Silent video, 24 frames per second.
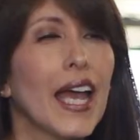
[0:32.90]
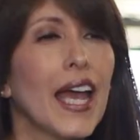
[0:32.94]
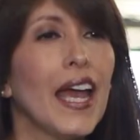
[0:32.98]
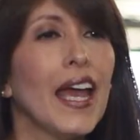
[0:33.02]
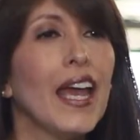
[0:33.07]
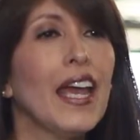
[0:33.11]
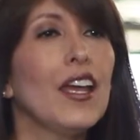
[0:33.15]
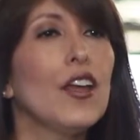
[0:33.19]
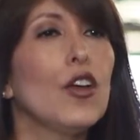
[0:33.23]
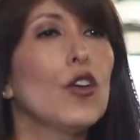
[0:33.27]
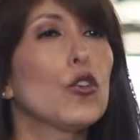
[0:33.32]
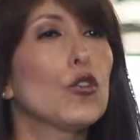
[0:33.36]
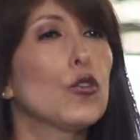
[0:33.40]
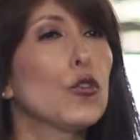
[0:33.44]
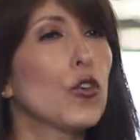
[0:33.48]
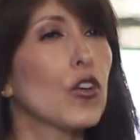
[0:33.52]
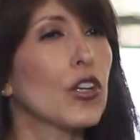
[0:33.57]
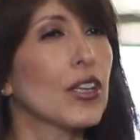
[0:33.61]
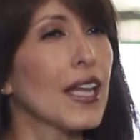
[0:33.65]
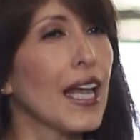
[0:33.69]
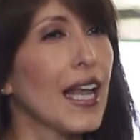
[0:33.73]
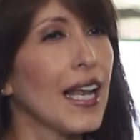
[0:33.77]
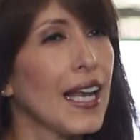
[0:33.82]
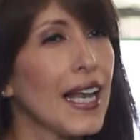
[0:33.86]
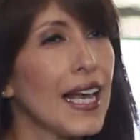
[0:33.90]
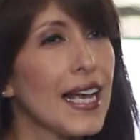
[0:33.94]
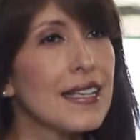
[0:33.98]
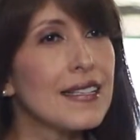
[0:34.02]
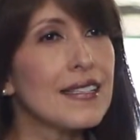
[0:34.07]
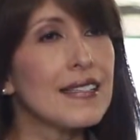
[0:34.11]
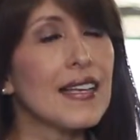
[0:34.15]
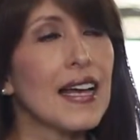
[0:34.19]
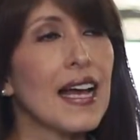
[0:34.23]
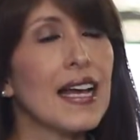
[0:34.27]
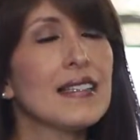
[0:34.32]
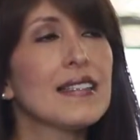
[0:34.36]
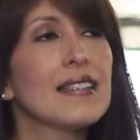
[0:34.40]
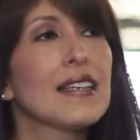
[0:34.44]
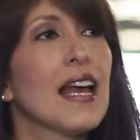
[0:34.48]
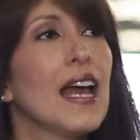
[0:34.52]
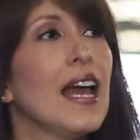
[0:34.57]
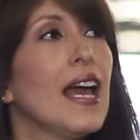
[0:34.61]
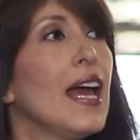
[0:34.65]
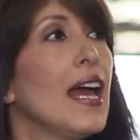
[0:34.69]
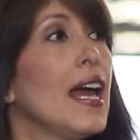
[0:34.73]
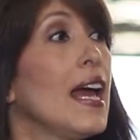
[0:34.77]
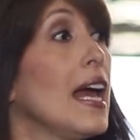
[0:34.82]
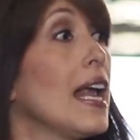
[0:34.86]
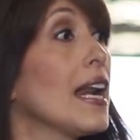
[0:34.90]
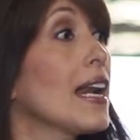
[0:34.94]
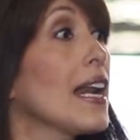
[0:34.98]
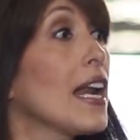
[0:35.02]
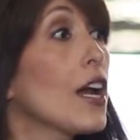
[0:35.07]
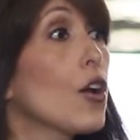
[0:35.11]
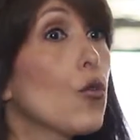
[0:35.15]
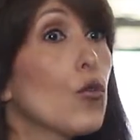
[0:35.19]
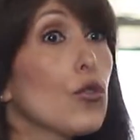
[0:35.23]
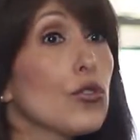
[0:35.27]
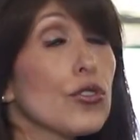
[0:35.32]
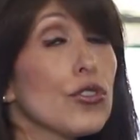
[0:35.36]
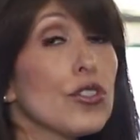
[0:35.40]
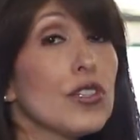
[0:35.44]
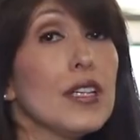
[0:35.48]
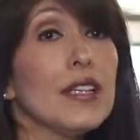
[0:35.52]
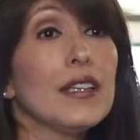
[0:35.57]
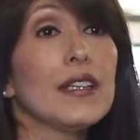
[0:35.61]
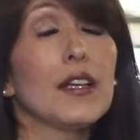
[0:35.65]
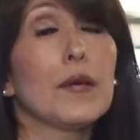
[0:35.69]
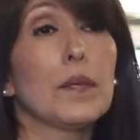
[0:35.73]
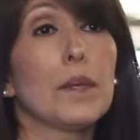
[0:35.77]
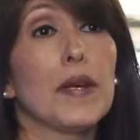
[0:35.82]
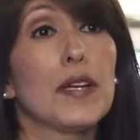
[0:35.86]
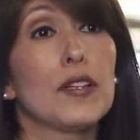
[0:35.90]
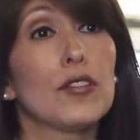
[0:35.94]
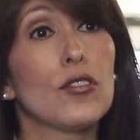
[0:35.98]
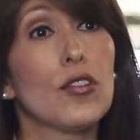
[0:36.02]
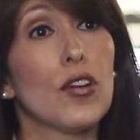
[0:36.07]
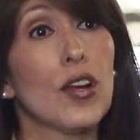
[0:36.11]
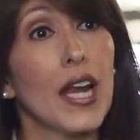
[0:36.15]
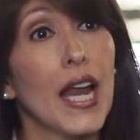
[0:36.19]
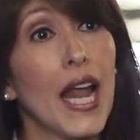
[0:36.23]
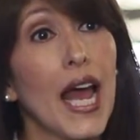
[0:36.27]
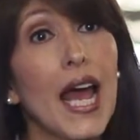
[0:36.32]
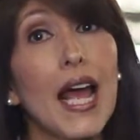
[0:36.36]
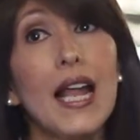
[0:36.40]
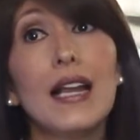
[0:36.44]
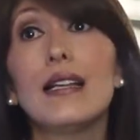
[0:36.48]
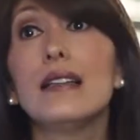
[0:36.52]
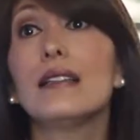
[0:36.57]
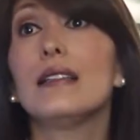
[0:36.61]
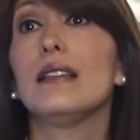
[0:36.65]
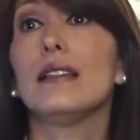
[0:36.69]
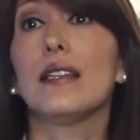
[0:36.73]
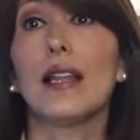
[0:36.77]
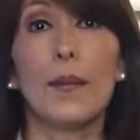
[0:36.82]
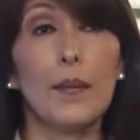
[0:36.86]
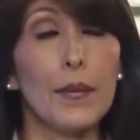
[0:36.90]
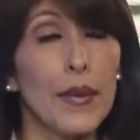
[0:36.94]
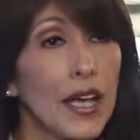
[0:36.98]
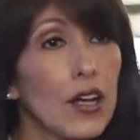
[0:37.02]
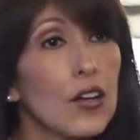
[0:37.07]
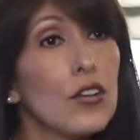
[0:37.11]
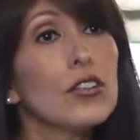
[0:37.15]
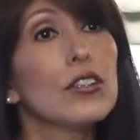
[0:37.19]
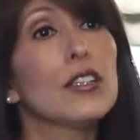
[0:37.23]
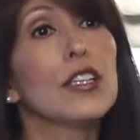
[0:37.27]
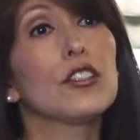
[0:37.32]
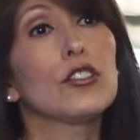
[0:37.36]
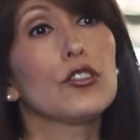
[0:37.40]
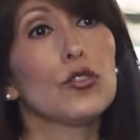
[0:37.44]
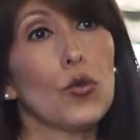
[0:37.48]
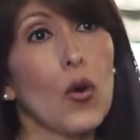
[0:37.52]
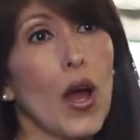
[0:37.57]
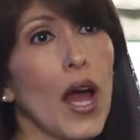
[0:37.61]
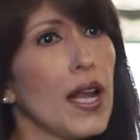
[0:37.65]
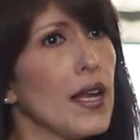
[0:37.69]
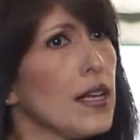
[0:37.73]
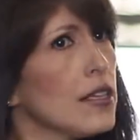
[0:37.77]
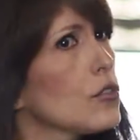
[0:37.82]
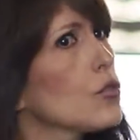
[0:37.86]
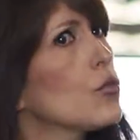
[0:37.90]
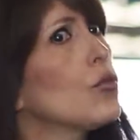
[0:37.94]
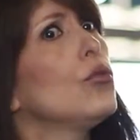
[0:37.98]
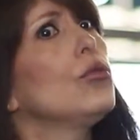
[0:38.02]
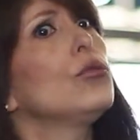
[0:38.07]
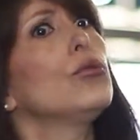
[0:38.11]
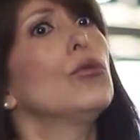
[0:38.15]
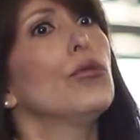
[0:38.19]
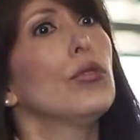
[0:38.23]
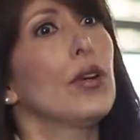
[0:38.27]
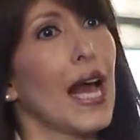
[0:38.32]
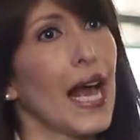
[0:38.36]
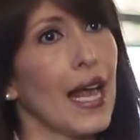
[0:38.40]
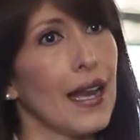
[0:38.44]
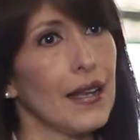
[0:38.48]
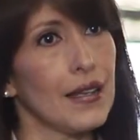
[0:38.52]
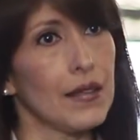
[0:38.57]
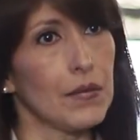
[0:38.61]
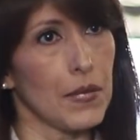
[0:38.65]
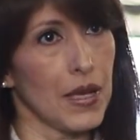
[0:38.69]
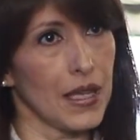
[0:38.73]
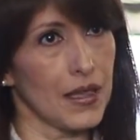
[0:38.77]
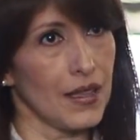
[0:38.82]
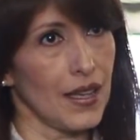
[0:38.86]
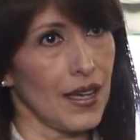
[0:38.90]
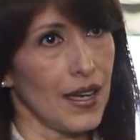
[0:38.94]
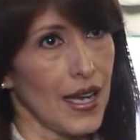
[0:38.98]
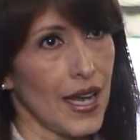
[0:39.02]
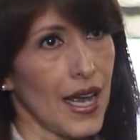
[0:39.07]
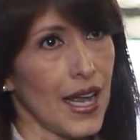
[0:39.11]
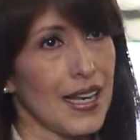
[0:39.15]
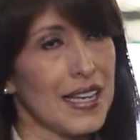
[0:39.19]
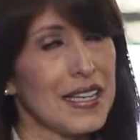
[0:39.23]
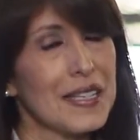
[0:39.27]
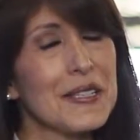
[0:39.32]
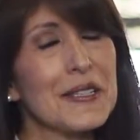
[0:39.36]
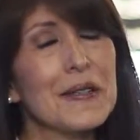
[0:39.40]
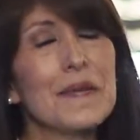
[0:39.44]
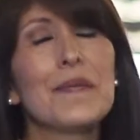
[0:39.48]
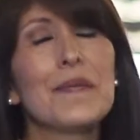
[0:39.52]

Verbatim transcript: ellos, fortalezas, recursos interpersonales y también contextuales, culturales, materiales.